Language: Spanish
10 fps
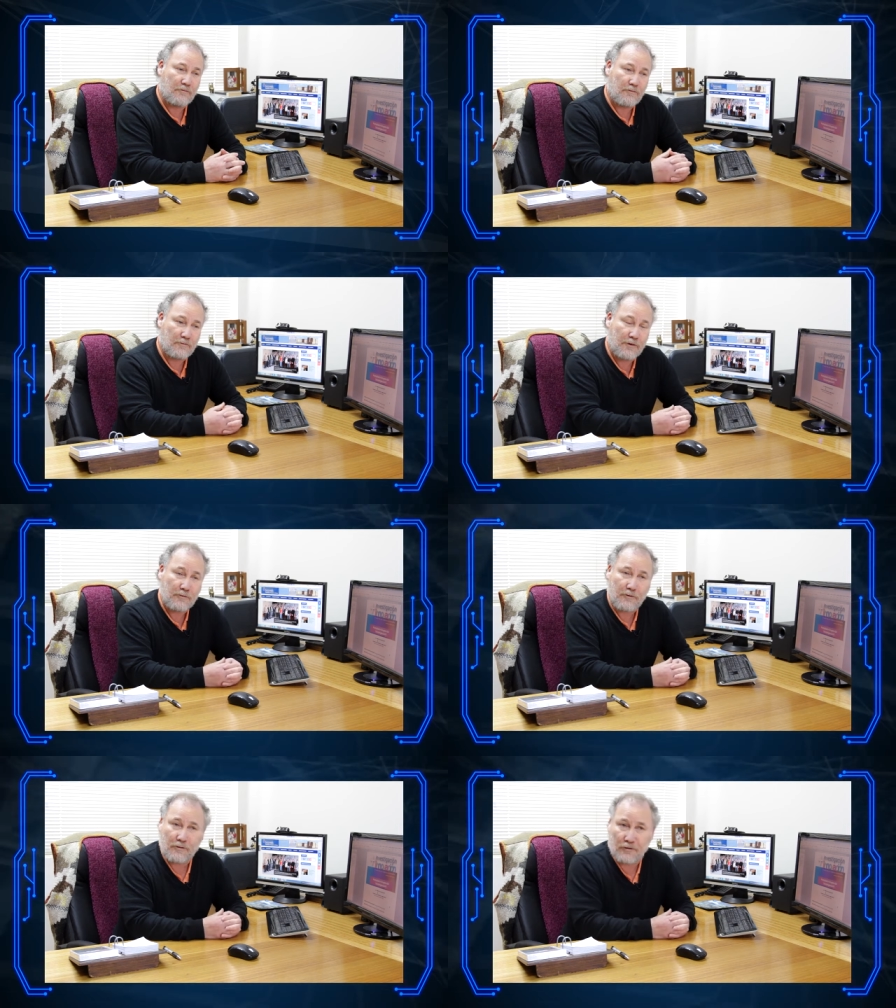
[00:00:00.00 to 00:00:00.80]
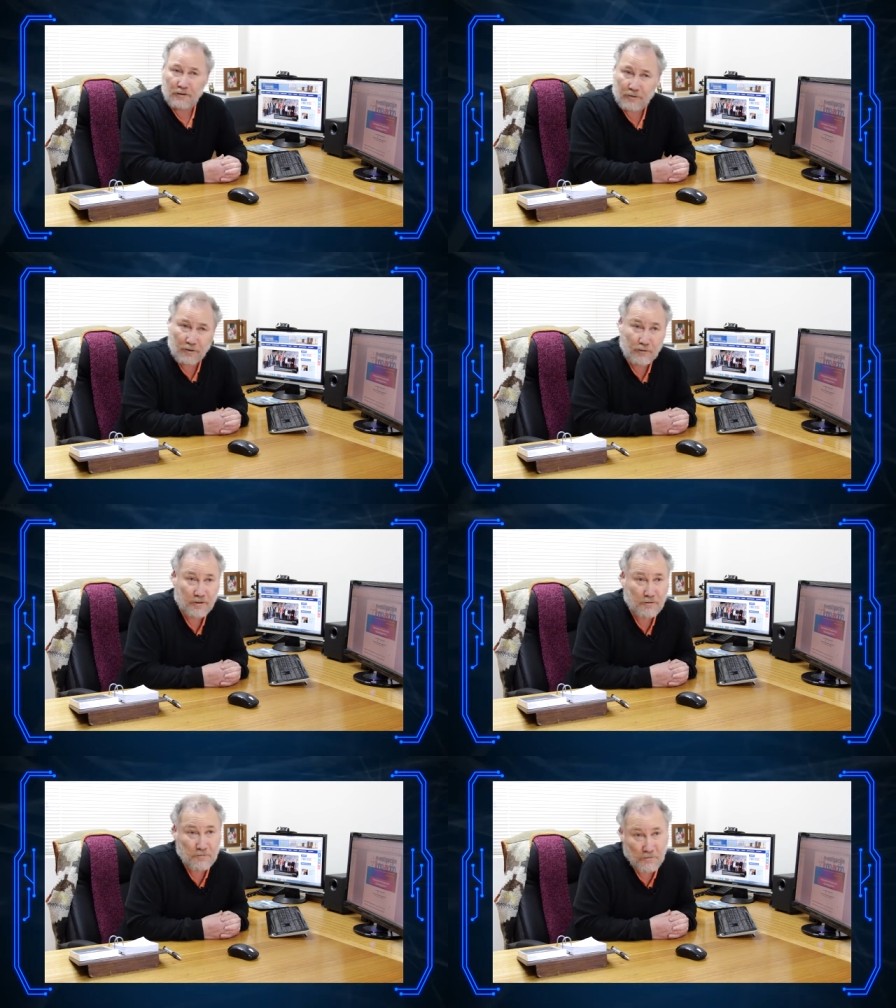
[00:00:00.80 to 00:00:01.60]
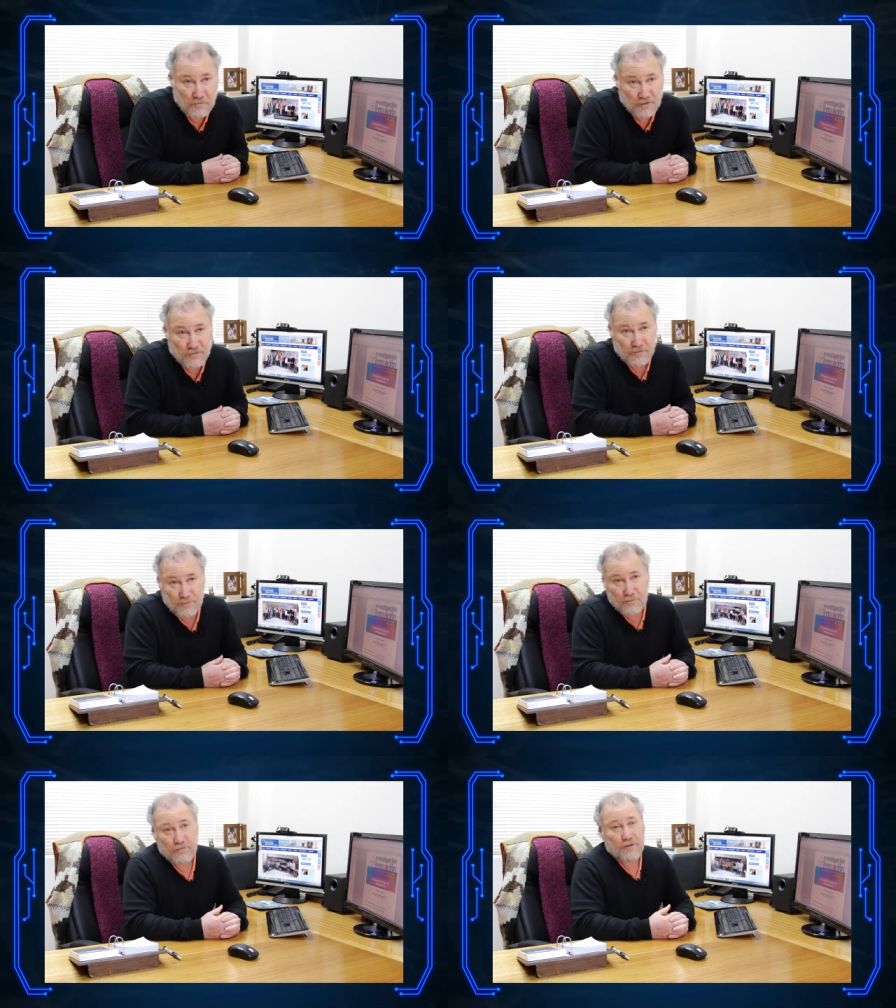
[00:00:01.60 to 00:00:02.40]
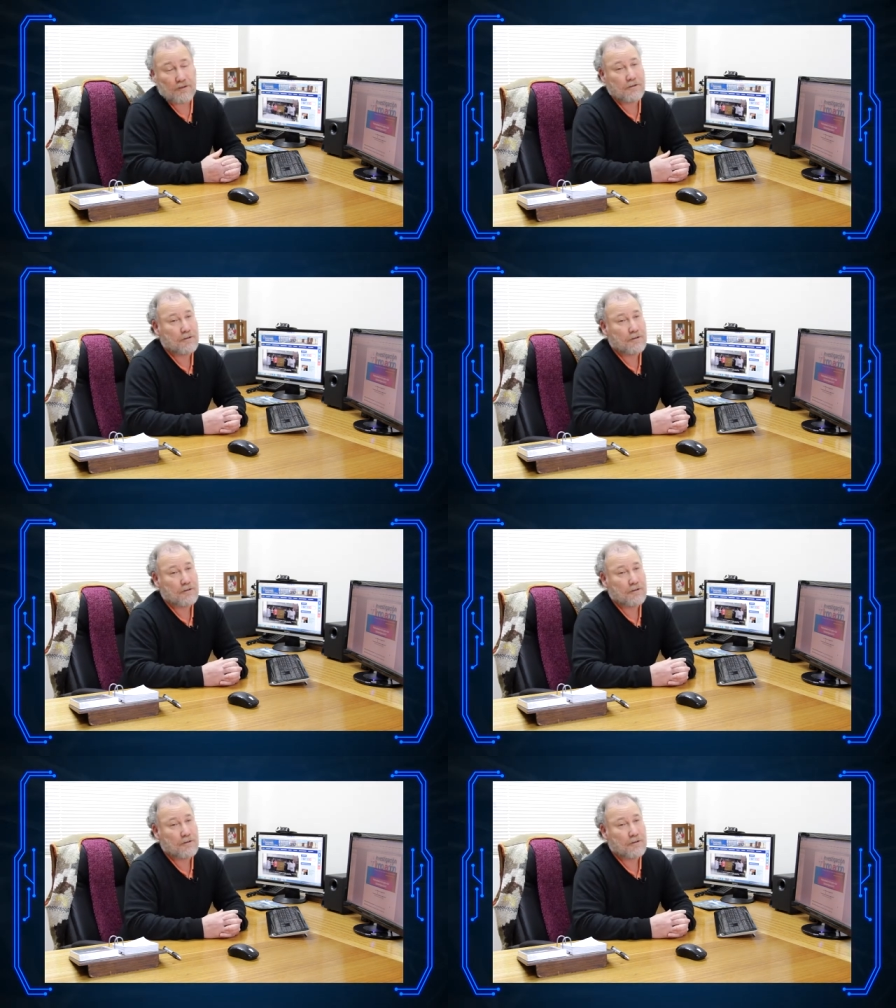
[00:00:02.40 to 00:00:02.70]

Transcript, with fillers: conformamos con colaboradores como Víctor Sepúlveda,